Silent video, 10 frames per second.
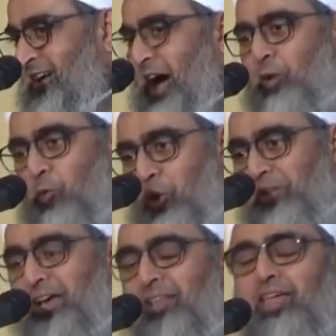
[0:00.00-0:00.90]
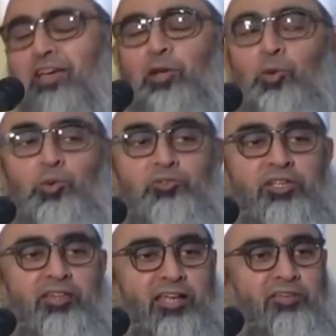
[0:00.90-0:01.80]
हर कोई चाहता है कि लोग
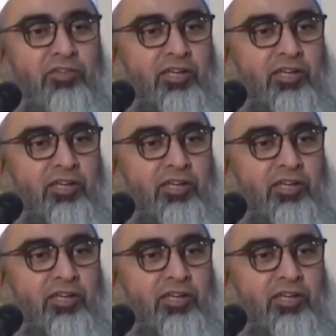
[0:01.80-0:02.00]
उसकी तारीफ